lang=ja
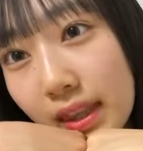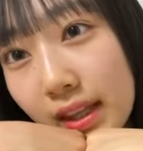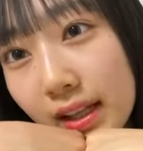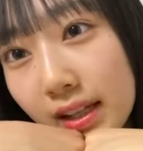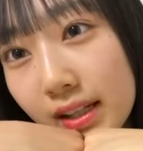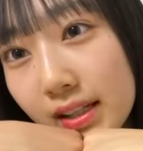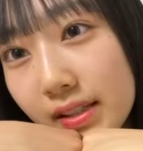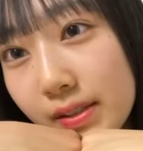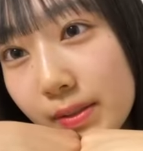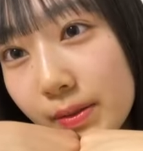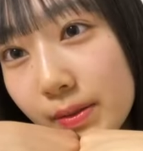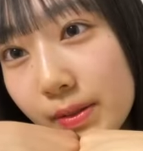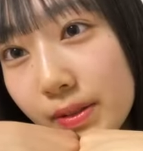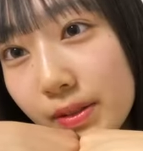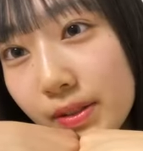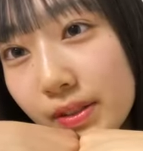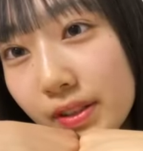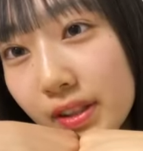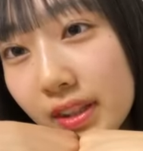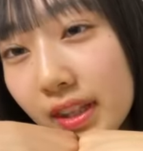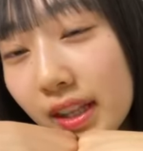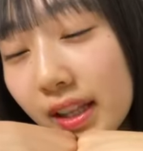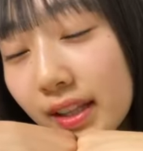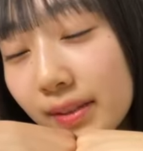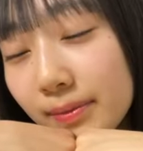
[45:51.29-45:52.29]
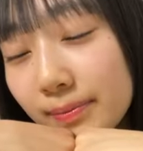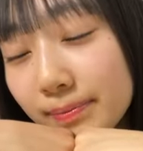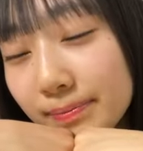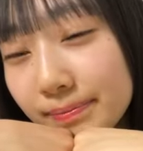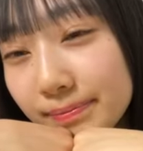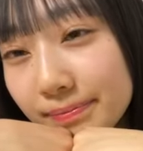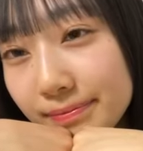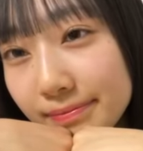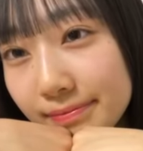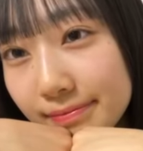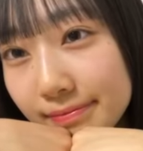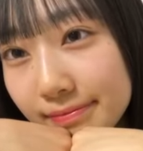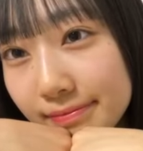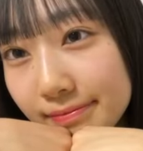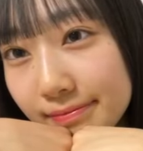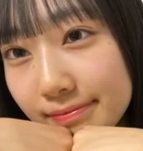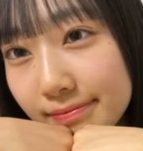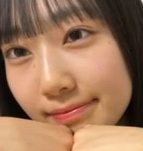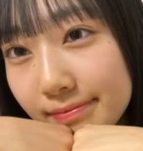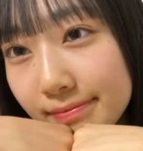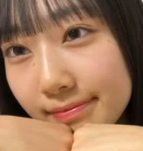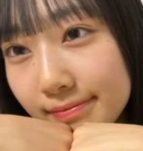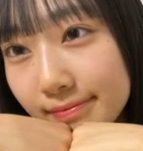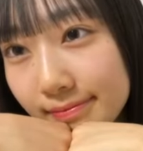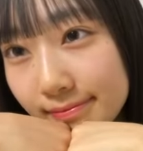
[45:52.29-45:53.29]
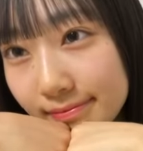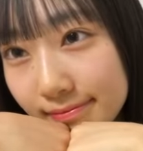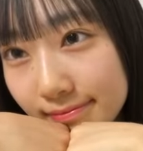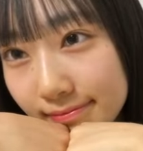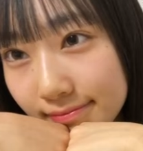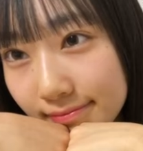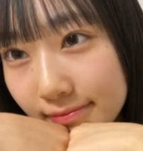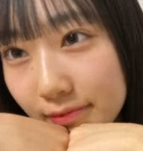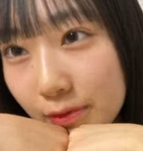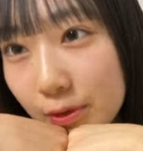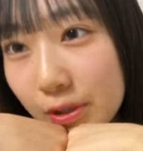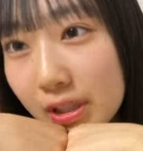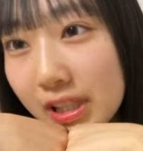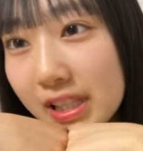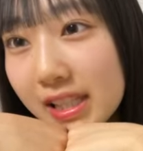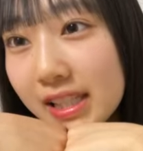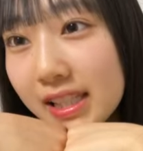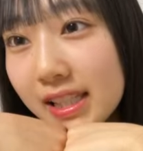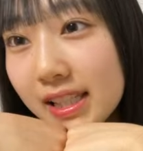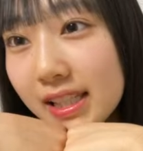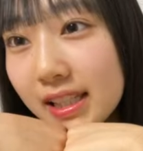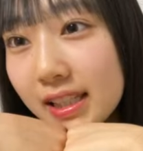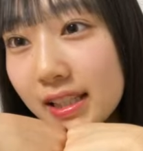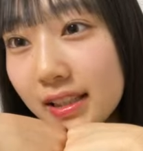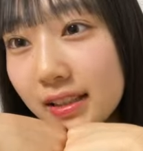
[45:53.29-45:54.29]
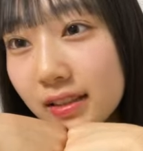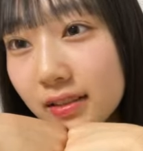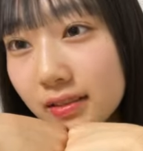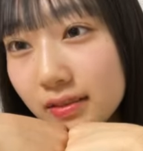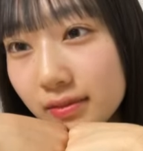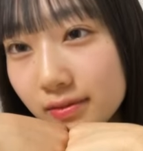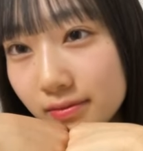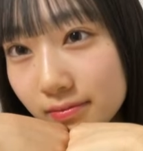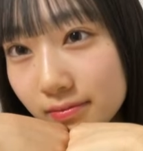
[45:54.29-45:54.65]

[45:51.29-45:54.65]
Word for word: なんかそういうのってうん嬉しい